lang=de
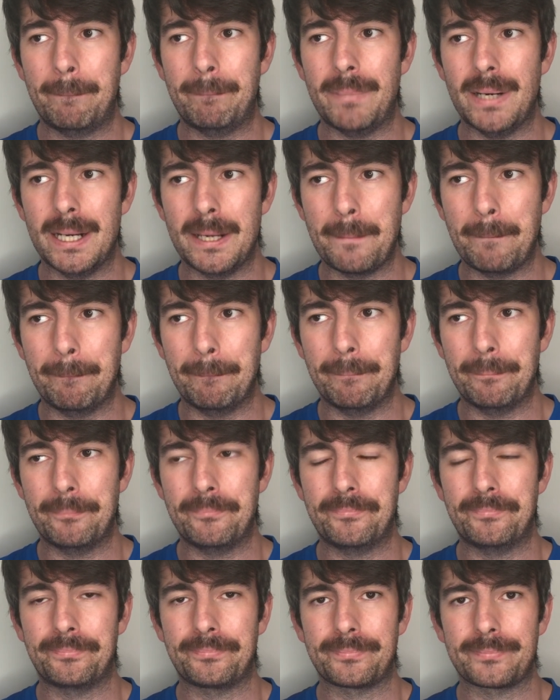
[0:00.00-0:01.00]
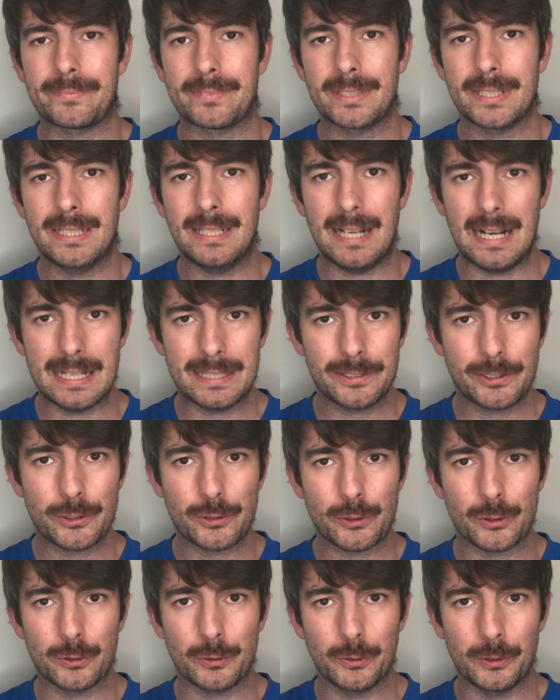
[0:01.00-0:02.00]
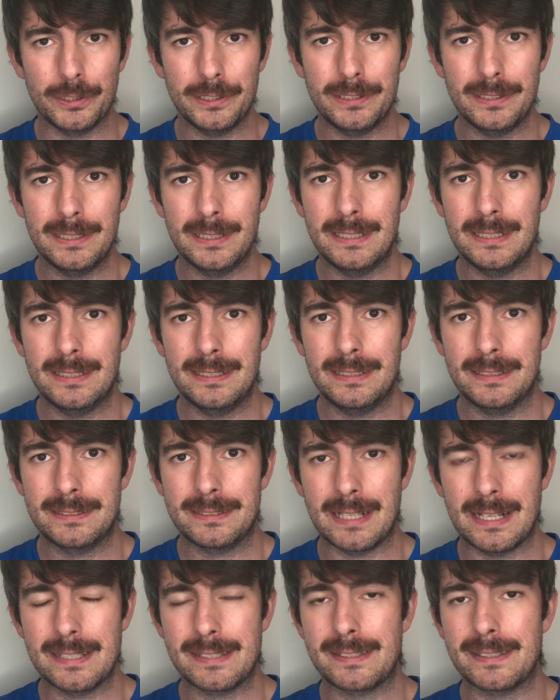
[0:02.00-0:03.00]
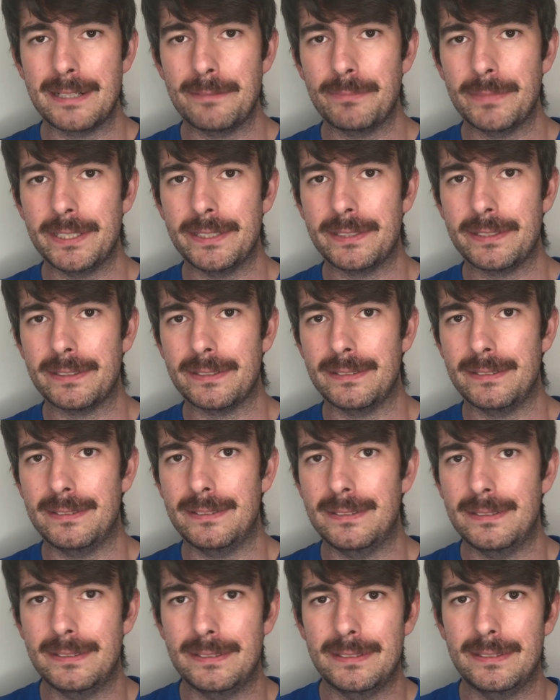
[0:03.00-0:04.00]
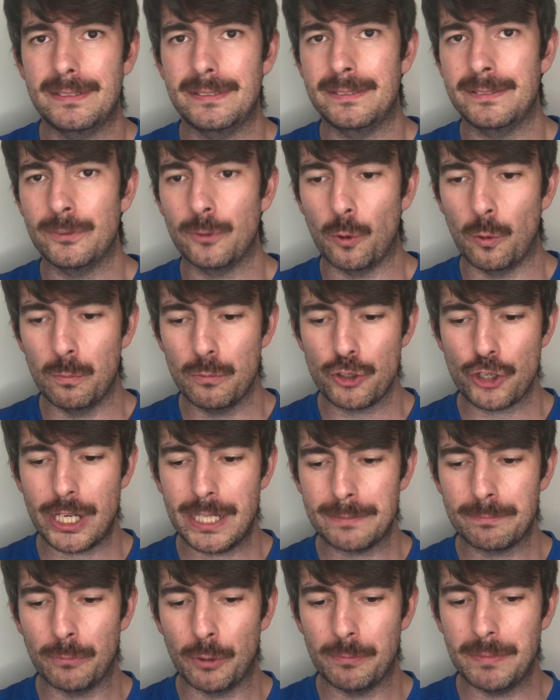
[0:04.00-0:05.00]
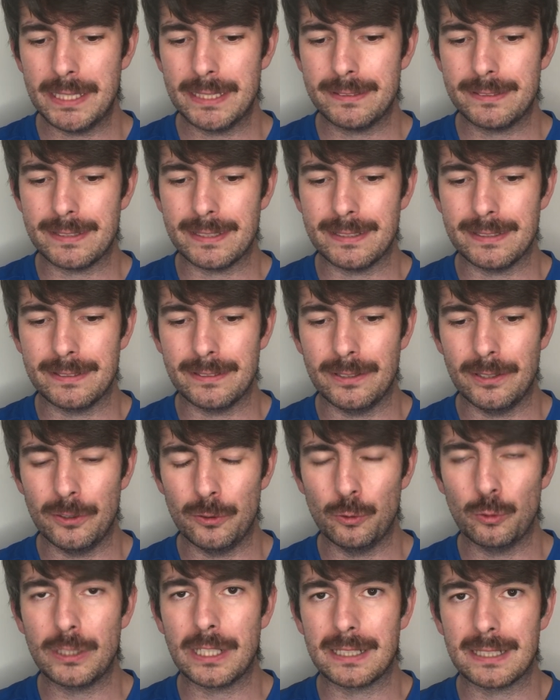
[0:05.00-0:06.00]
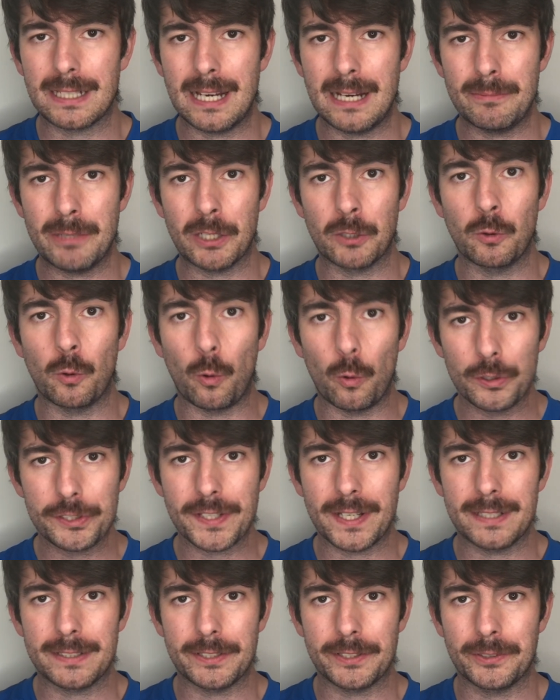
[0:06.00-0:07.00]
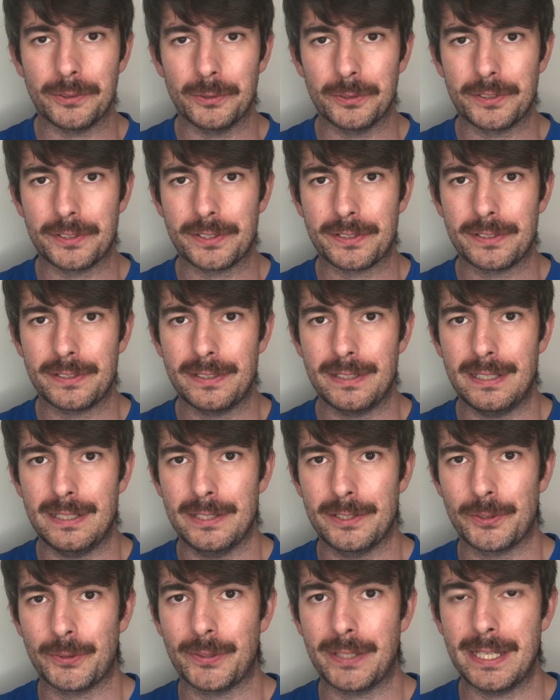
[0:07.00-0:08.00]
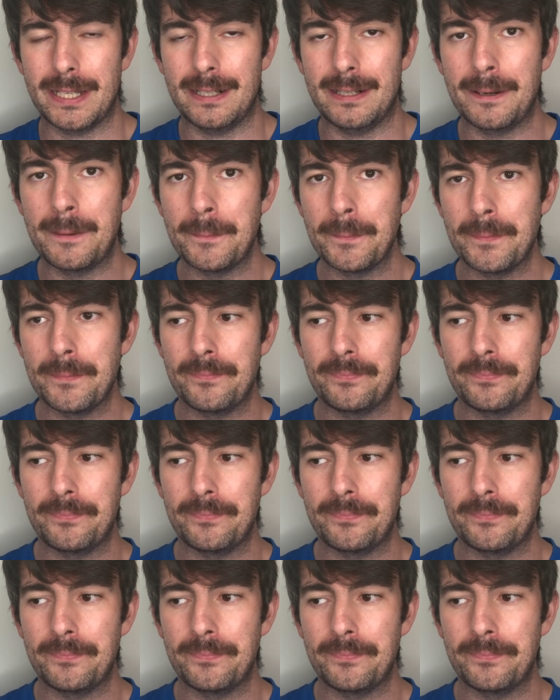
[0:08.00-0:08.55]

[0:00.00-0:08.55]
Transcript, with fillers: beim 1 zu 0. Da ist nämlich ein Umschaltmoment, den Luca Kerber großartig nutzt. Also er